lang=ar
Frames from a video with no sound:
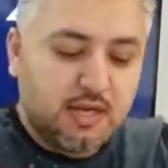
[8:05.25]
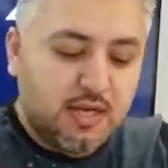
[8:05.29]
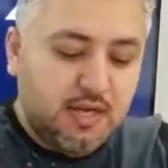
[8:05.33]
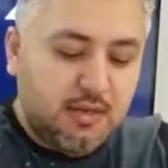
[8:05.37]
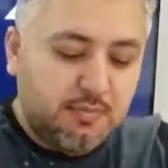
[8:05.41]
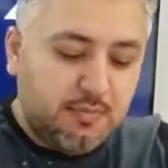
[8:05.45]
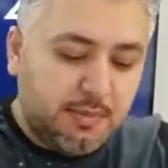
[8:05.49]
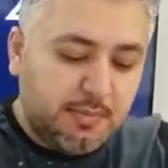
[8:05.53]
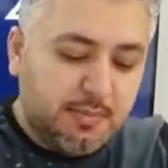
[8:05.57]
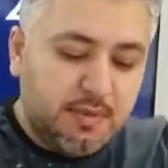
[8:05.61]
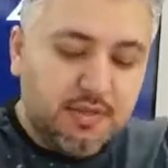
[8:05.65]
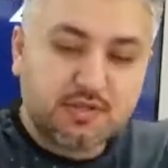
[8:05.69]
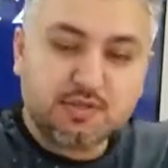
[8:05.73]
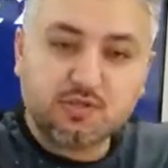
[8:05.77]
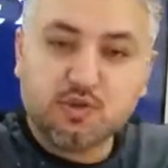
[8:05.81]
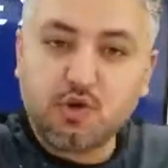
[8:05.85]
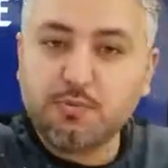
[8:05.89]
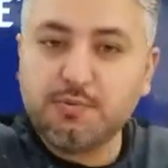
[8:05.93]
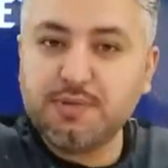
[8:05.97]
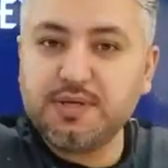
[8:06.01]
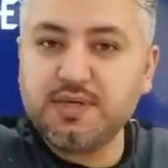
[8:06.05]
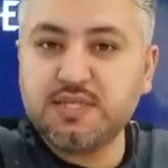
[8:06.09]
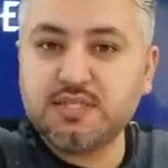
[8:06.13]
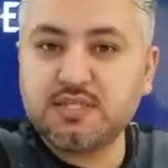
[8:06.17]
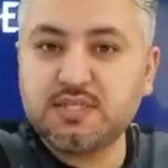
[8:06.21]
الممر
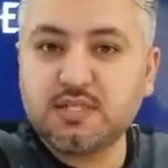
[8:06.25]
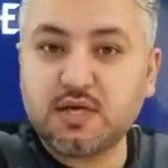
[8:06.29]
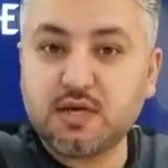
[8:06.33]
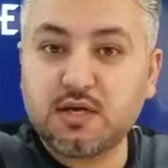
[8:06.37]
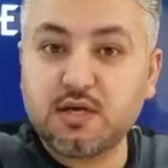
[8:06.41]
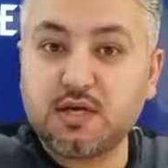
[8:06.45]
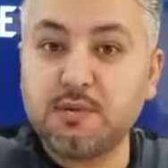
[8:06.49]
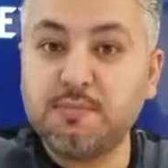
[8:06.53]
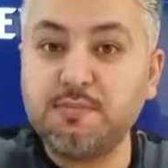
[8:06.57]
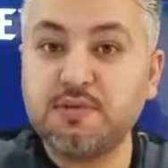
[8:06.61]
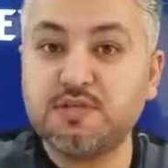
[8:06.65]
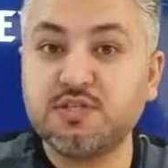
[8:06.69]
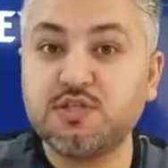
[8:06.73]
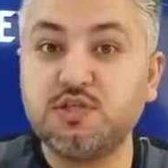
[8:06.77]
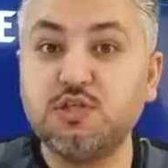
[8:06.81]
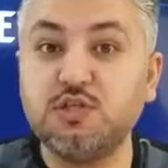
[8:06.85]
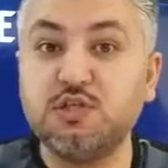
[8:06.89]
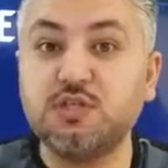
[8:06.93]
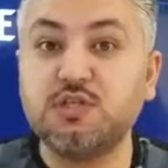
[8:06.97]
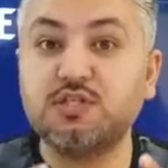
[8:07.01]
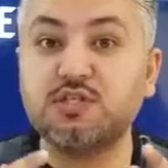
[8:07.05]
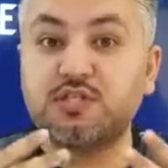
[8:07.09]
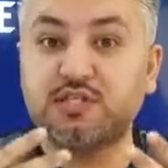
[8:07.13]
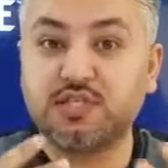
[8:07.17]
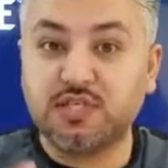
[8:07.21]
صوب اليسار لما
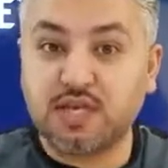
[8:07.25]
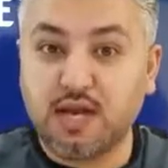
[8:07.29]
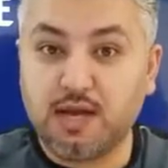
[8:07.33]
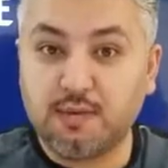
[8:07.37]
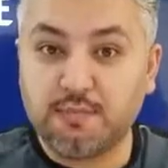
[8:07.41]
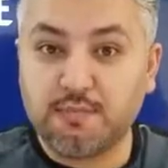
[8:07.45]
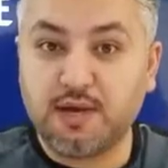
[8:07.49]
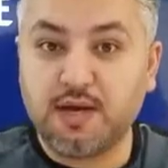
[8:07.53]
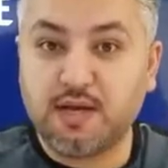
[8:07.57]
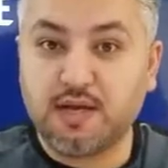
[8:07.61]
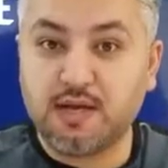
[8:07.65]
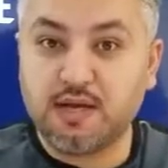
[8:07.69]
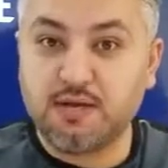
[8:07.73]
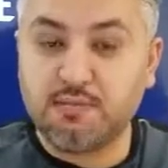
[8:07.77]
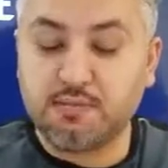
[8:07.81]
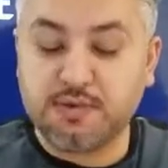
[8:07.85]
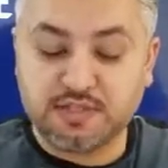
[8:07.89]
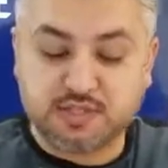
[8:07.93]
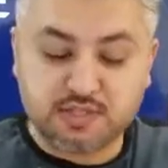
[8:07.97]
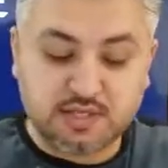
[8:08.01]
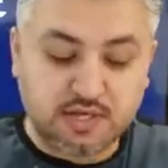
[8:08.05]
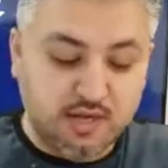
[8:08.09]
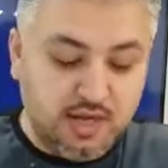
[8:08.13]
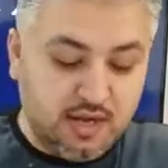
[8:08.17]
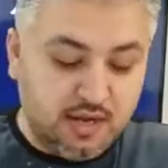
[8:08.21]
يصير الزحمه على
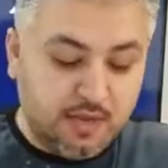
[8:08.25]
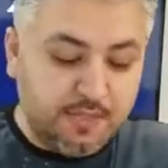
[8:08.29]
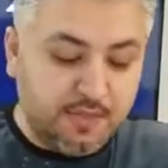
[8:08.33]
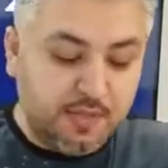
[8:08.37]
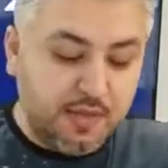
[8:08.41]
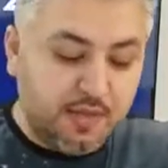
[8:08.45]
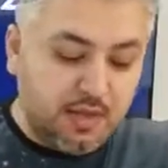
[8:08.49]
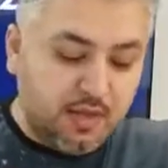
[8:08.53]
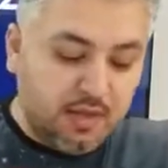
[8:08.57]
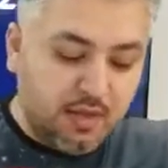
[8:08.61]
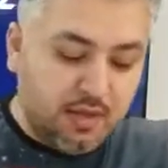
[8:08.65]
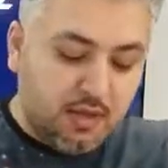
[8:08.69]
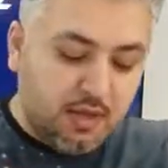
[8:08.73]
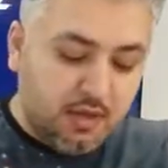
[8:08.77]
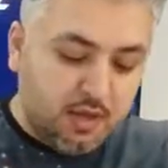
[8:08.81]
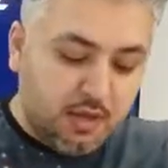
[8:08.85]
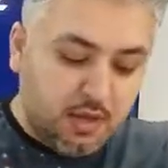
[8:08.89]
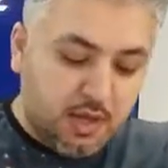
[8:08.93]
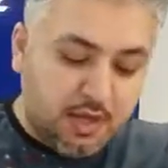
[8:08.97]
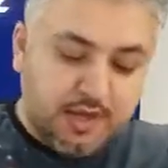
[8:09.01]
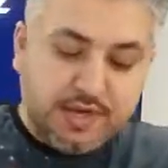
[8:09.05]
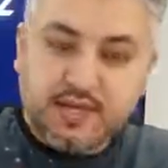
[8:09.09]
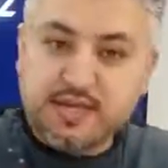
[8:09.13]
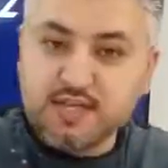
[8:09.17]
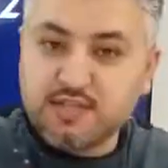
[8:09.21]
المسرح
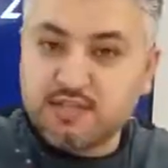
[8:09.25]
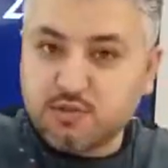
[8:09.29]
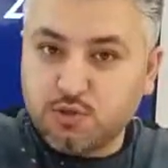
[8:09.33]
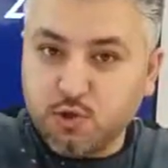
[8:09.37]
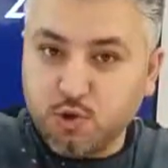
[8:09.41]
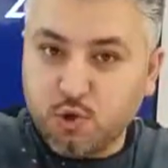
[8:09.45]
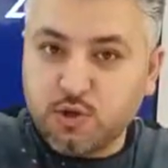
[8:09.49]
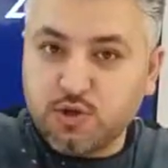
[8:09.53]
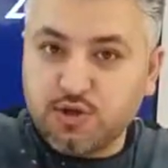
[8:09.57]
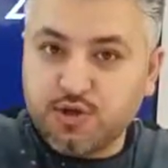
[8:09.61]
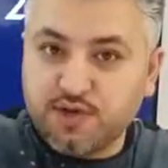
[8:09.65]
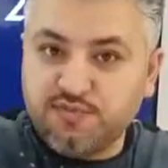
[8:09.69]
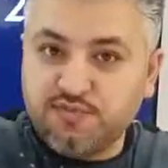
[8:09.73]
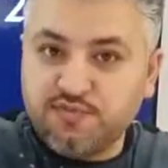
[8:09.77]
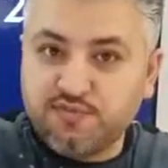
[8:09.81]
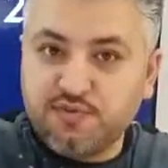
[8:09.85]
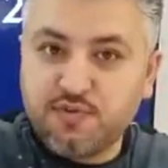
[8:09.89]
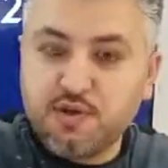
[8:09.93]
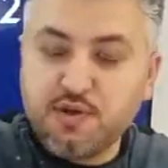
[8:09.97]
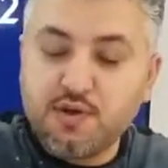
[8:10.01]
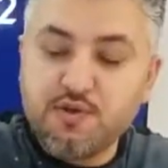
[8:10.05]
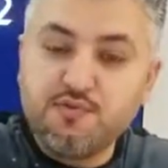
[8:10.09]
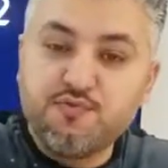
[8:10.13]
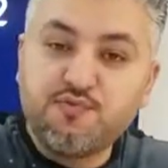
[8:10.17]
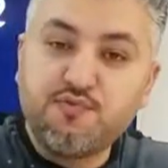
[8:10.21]
الناس توقف
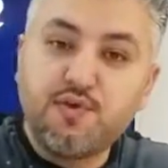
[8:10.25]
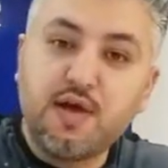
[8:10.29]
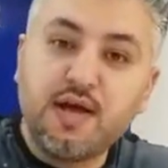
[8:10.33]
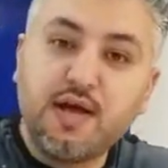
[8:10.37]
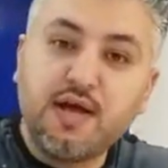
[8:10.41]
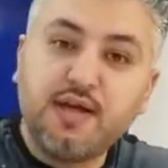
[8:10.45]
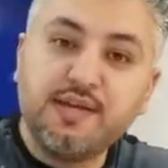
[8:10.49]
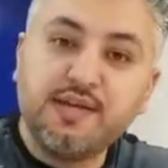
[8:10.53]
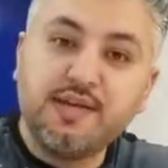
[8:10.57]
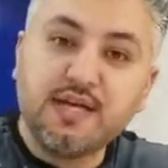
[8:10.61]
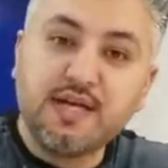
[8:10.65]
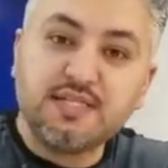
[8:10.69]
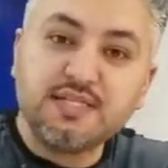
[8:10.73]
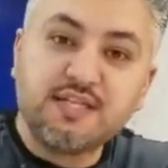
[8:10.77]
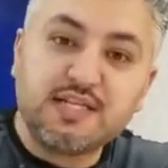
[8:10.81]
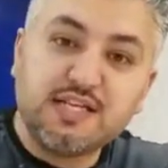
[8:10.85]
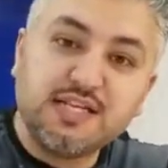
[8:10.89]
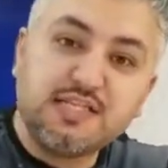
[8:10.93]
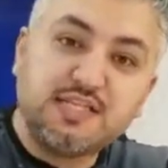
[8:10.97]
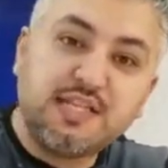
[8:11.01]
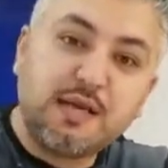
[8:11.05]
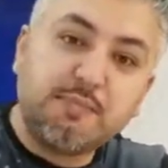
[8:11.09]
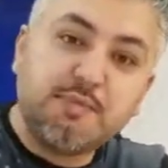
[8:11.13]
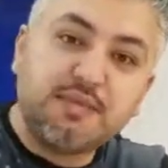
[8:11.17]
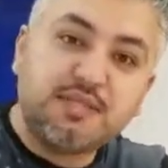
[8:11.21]
فالناس
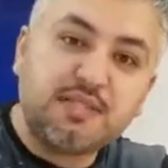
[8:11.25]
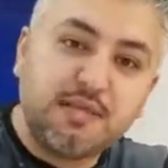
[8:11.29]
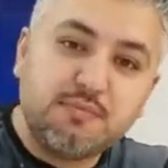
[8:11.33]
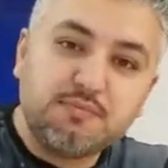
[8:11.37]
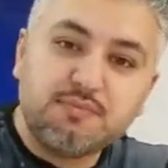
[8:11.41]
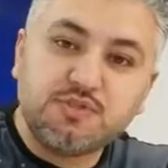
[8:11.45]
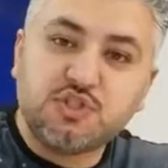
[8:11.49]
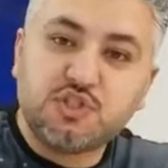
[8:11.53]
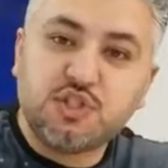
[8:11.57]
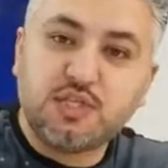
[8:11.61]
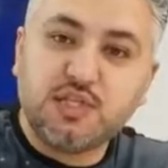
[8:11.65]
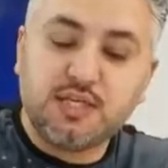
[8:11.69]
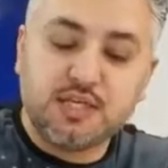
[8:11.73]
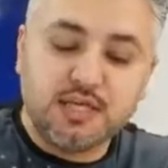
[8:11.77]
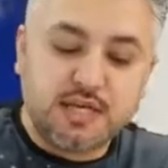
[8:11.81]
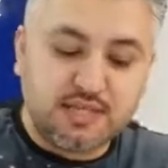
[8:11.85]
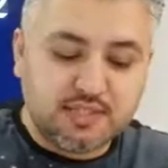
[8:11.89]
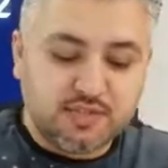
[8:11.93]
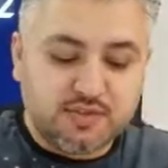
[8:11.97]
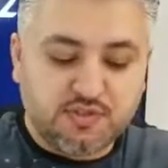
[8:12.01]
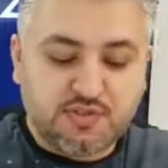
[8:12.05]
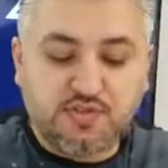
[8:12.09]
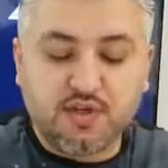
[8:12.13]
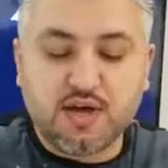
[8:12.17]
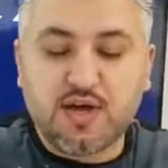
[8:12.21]
اللي تبي تمشي قاعد
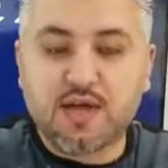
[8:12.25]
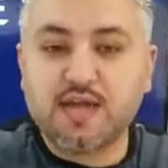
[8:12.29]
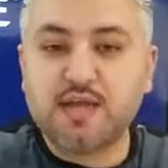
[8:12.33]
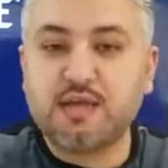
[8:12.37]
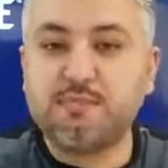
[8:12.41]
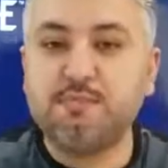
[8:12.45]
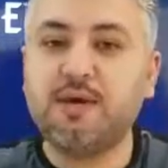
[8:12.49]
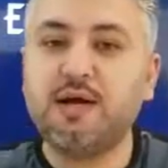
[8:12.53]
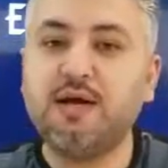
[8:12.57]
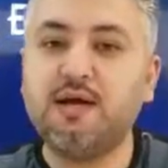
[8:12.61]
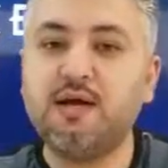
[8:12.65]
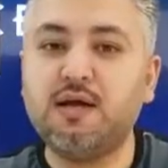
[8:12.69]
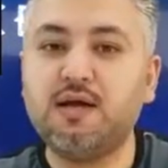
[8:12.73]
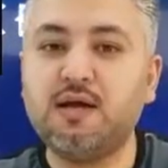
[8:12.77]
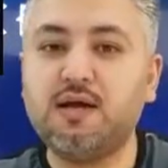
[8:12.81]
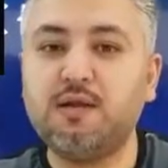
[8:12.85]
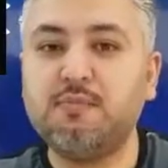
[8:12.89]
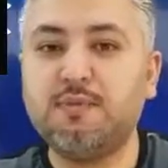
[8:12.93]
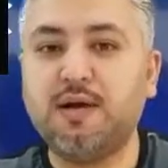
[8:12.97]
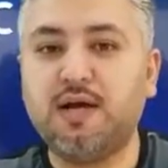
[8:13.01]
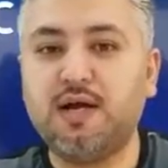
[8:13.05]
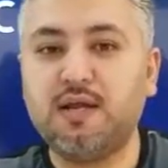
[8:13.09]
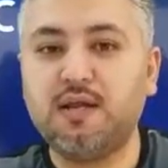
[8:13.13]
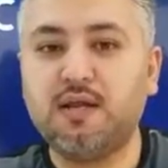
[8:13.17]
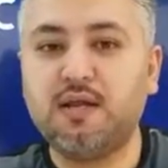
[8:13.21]
تتضايق مع
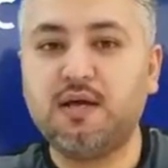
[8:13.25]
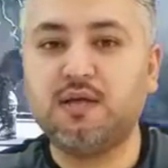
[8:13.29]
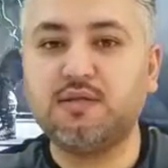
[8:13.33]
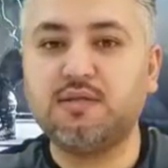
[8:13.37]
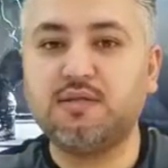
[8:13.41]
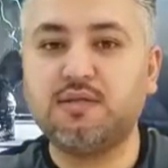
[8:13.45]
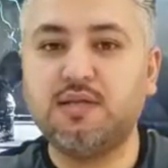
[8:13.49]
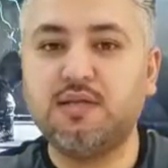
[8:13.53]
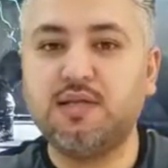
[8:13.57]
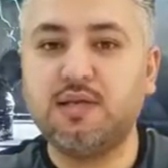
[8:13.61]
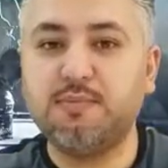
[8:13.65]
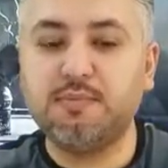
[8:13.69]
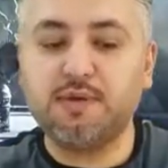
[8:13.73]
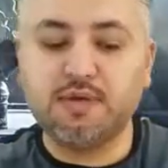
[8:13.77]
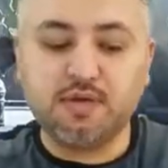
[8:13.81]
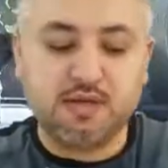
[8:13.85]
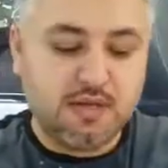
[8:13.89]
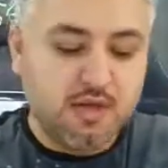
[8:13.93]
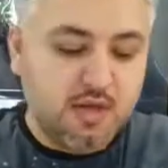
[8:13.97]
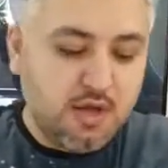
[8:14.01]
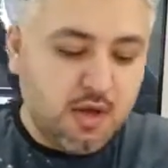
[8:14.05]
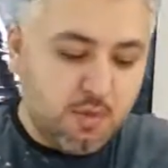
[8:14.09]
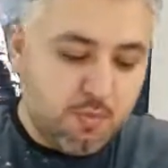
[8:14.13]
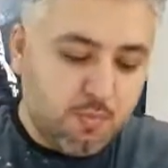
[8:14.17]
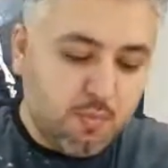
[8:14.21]
المحلات اللي يمها
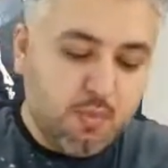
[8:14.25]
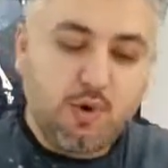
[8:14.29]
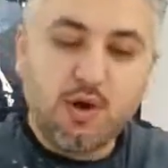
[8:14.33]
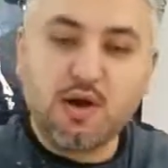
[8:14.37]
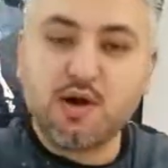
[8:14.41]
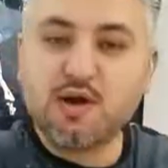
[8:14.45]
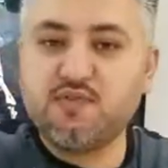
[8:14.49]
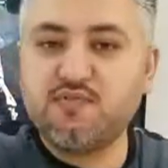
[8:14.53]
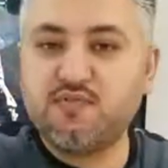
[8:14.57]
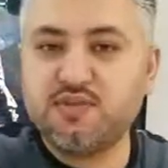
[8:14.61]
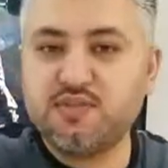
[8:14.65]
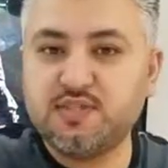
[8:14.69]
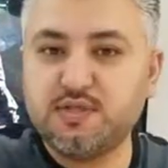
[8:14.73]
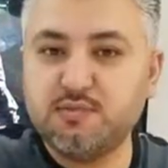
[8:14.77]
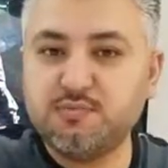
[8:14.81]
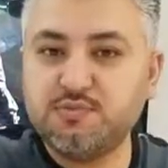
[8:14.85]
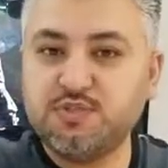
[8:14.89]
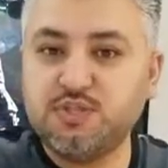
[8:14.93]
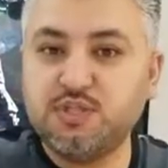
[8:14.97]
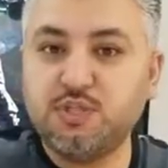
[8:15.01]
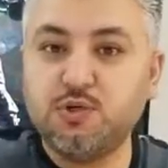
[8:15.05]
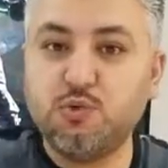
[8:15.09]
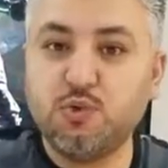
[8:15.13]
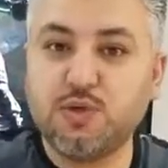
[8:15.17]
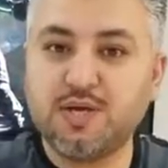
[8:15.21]
مو عارفه
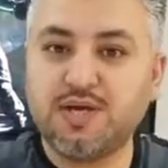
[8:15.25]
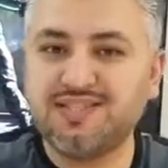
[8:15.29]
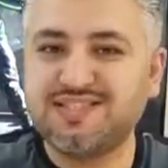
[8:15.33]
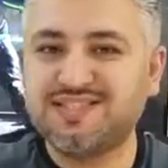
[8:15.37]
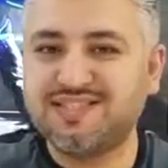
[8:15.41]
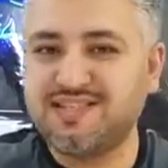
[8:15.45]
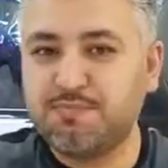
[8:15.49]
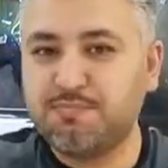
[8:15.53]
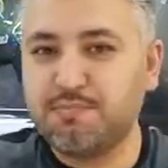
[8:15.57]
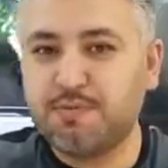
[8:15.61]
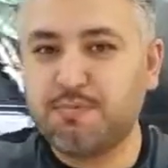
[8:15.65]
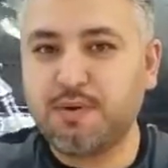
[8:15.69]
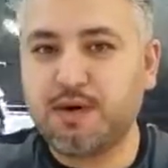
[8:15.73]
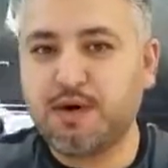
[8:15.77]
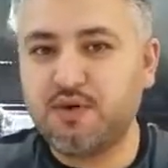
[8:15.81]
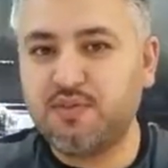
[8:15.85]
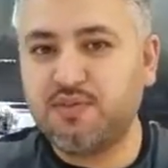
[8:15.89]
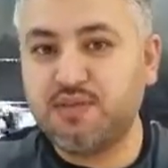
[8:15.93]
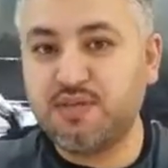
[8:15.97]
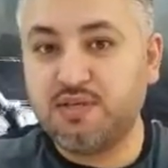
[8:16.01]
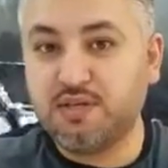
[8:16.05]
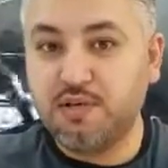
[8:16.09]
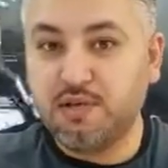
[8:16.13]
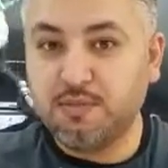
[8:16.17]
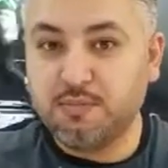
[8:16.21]
تمشي وقاعد تسبب
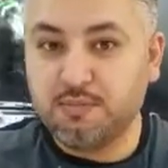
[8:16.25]
هذه